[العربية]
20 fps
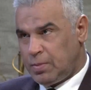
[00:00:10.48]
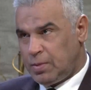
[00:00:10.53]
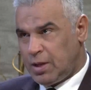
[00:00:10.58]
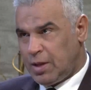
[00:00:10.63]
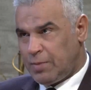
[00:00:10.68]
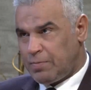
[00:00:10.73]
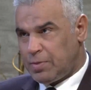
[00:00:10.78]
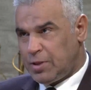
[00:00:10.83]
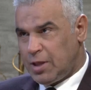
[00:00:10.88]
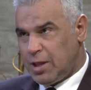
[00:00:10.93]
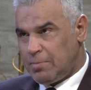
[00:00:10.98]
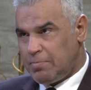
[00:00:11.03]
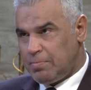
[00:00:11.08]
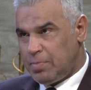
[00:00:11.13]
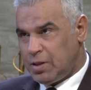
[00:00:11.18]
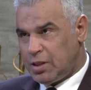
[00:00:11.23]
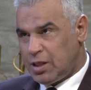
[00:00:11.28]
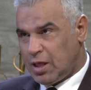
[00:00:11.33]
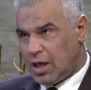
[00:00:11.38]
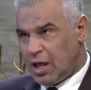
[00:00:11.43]
نبدا
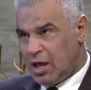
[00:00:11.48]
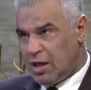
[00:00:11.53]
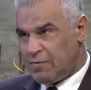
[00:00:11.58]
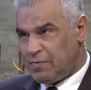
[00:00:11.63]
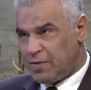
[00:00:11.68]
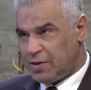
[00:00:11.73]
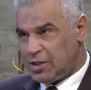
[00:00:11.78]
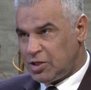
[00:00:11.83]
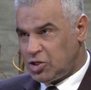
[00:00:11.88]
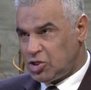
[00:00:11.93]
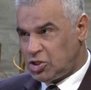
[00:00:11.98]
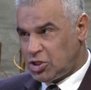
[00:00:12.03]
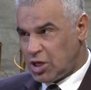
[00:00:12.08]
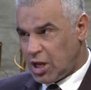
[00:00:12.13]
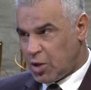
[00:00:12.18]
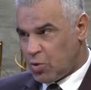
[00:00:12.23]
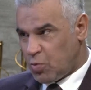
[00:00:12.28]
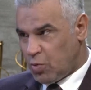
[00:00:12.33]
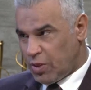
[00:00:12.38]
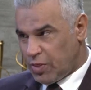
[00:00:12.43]
بثقافه
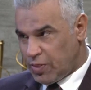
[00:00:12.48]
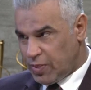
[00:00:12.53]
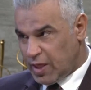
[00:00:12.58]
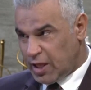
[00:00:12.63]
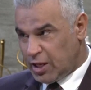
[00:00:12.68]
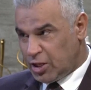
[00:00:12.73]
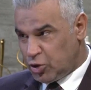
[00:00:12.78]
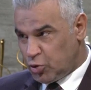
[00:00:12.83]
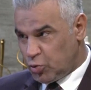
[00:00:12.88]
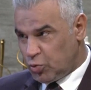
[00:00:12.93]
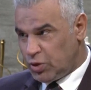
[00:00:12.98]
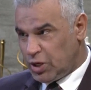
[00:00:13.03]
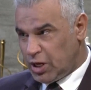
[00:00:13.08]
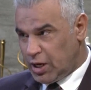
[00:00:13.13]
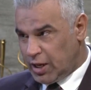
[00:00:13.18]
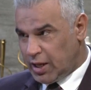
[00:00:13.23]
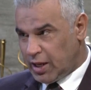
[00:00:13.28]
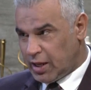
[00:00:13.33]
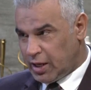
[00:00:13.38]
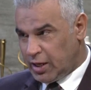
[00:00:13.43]
الشك والظن دون
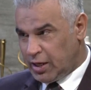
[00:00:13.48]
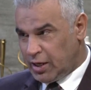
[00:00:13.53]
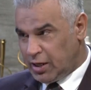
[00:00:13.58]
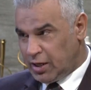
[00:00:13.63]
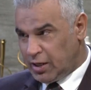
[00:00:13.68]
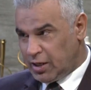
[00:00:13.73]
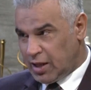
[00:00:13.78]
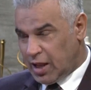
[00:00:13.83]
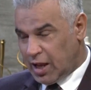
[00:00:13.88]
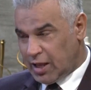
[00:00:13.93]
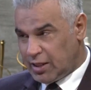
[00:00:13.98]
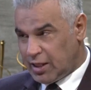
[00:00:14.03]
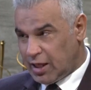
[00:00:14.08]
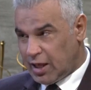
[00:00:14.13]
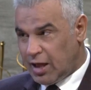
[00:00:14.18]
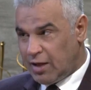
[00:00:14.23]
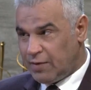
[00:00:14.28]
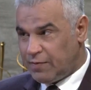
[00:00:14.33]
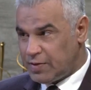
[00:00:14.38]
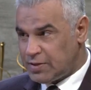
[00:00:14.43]
اليقين هاي
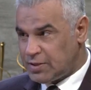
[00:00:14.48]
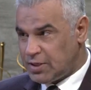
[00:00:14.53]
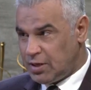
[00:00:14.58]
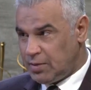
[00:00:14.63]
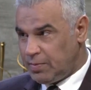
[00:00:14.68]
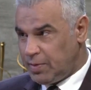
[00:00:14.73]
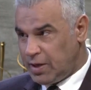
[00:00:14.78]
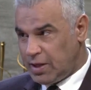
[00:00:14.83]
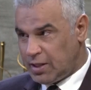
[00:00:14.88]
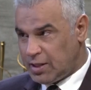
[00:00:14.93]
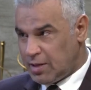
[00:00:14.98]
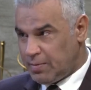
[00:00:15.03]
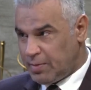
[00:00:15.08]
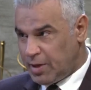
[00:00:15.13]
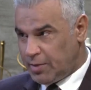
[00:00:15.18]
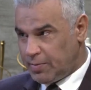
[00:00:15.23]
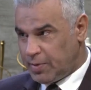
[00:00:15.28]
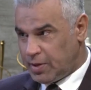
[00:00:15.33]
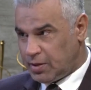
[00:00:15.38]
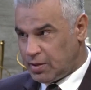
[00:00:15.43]
ثقافه سلبيه
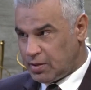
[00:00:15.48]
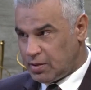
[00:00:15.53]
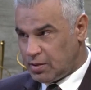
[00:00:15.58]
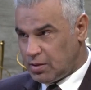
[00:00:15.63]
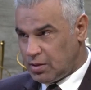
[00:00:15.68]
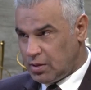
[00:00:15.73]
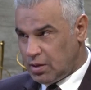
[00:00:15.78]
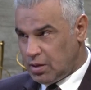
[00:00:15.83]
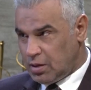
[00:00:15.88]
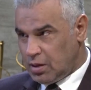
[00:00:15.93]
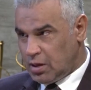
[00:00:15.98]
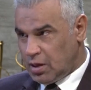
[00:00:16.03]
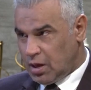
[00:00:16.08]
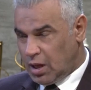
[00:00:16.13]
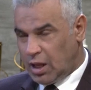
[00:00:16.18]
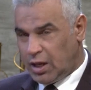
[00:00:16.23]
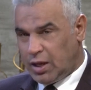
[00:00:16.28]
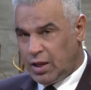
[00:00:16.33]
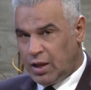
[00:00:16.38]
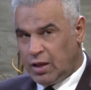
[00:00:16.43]
تماما لا واضح
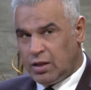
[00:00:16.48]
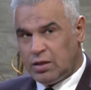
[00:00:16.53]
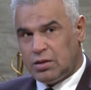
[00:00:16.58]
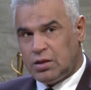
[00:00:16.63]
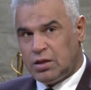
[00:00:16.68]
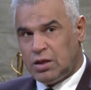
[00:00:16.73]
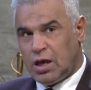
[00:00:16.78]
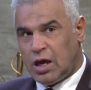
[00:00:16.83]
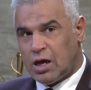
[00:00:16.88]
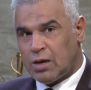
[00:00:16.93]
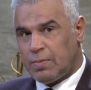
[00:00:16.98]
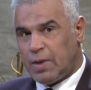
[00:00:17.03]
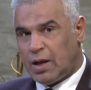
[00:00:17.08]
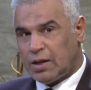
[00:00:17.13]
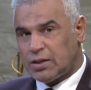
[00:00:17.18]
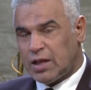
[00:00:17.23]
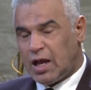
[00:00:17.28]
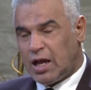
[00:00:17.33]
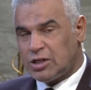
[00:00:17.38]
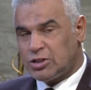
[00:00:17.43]
انا عندي
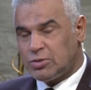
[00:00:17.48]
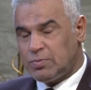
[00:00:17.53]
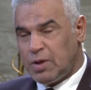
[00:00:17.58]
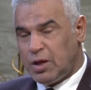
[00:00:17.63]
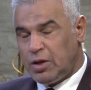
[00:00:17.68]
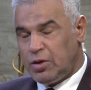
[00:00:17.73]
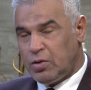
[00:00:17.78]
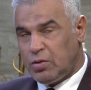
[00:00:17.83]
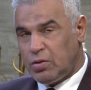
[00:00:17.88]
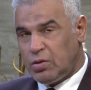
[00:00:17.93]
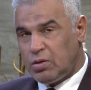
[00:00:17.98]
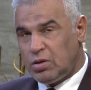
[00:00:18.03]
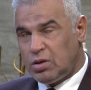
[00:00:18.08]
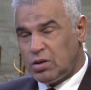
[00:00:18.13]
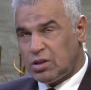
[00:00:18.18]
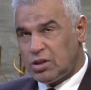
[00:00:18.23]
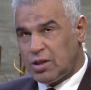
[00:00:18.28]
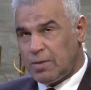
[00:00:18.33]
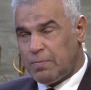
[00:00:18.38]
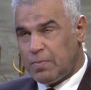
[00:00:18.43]
14 مليون
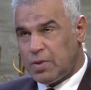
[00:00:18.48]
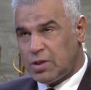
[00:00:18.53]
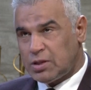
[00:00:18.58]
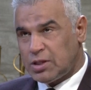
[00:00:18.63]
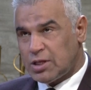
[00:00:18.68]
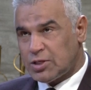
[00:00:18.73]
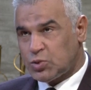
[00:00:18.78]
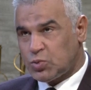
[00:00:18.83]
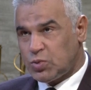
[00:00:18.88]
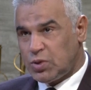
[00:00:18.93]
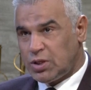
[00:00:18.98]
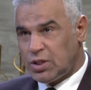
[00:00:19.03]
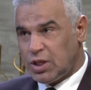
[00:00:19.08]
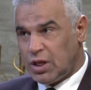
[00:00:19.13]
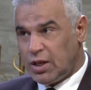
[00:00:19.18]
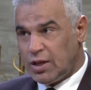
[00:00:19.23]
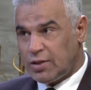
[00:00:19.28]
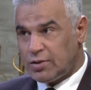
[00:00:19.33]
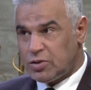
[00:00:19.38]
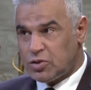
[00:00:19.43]
تم التصويت
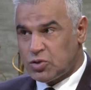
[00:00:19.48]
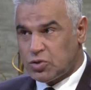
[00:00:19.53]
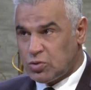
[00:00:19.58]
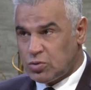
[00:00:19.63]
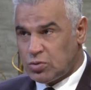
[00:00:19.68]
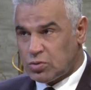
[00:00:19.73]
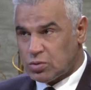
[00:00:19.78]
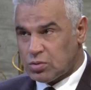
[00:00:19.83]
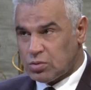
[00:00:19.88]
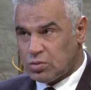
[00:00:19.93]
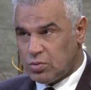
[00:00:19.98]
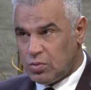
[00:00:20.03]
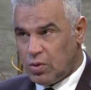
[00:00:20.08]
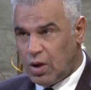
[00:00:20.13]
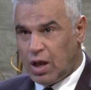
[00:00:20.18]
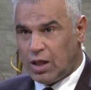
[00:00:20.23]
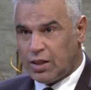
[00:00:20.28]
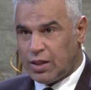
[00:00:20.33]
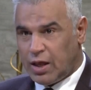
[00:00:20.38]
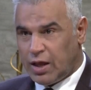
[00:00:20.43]
الى الدستور
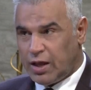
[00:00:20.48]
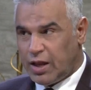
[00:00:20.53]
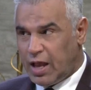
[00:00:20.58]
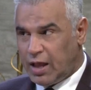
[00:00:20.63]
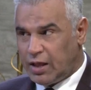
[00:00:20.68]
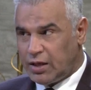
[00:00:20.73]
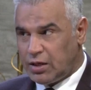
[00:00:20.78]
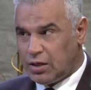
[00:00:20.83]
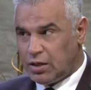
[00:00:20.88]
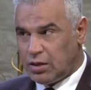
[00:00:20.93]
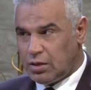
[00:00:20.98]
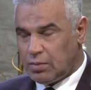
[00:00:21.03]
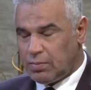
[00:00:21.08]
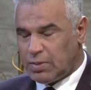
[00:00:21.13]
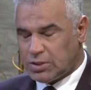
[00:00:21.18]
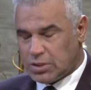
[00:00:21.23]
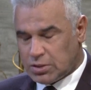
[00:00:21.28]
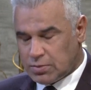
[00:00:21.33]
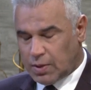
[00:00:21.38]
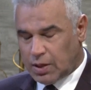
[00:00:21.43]
وهذا يعني
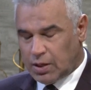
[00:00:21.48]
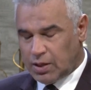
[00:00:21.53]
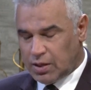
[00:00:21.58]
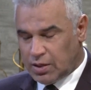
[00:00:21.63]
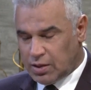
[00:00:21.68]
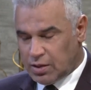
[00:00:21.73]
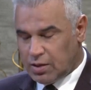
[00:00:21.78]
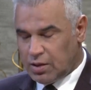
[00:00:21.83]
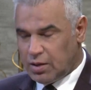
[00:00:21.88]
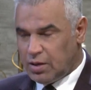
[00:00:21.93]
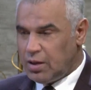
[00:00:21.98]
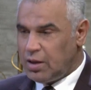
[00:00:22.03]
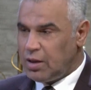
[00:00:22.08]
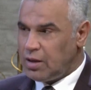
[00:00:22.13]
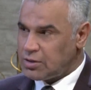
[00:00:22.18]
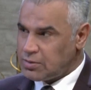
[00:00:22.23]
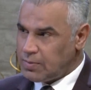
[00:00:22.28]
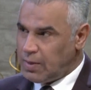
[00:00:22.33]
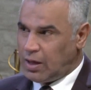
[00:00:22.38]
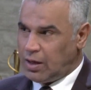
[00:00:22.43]
بس اسمح لي
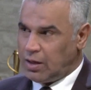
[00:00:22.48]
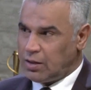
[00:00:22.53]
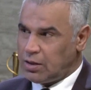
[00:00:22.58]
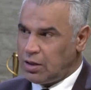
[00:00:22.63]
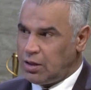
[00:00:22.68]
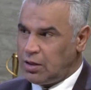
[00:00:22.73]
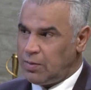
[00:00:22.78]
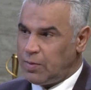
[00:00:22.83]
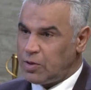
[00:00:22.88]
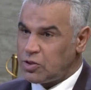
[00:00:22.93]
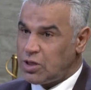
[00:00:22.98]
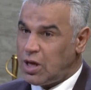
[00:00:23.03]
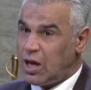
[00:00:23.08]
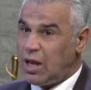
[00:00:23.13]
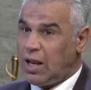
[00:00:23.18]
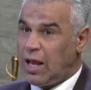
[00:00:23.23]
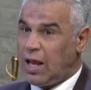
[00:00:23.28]
اسمح لي اعطيني مجال